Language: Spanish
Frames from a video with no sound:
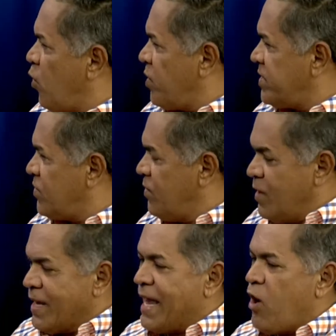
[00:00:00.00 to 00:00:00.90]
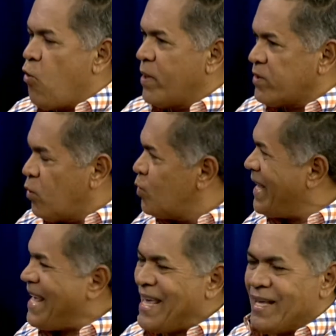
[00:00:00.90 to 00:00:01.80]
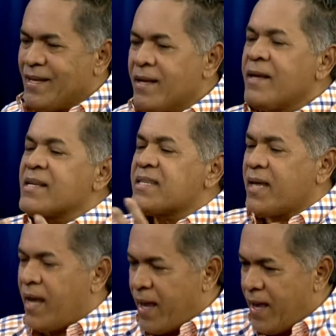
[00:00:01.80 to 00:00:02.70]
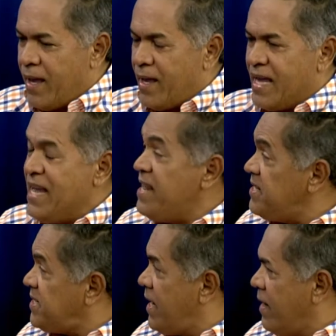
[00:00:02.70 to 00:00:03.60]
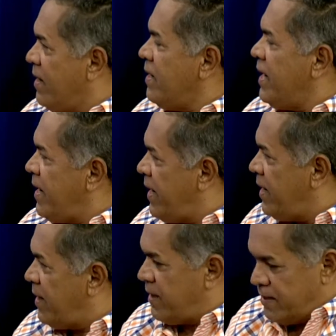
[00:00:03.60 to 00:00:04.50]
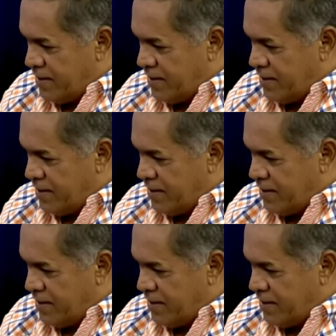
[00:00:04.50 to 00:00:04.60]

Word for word: con eso? Que la juventud se inicie eh,